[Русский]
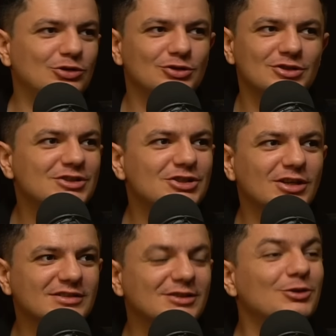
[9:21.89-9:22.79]
что
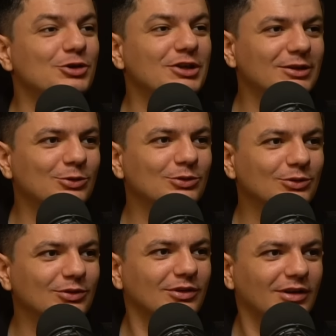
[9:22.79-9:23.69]
сейчас ее
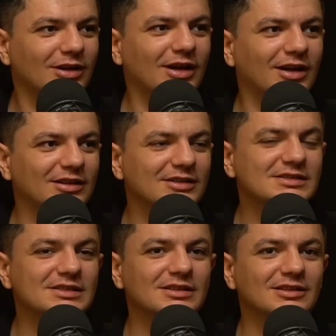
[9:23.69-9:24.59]
нету, как
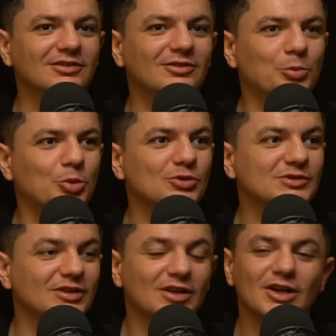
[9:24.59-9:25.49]
относительно вопроса,